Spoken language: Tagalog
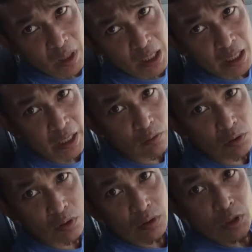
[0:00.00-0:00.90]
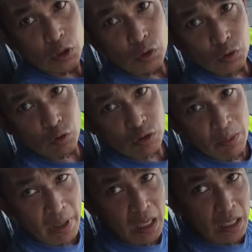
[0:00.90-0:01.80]
so sa mga lahat ng mga
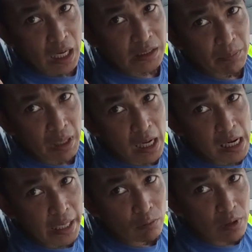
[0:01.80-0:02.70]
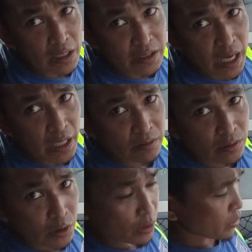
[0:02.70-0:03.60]
kaidolan dyan so please
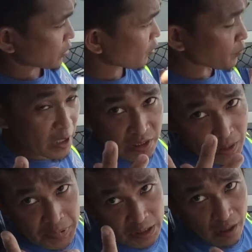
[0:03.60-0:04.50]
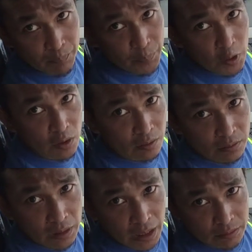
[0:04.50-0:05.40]
subscribe po at
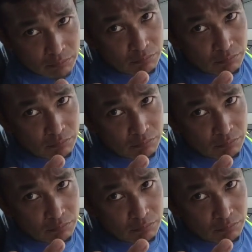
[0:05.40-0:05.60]
mga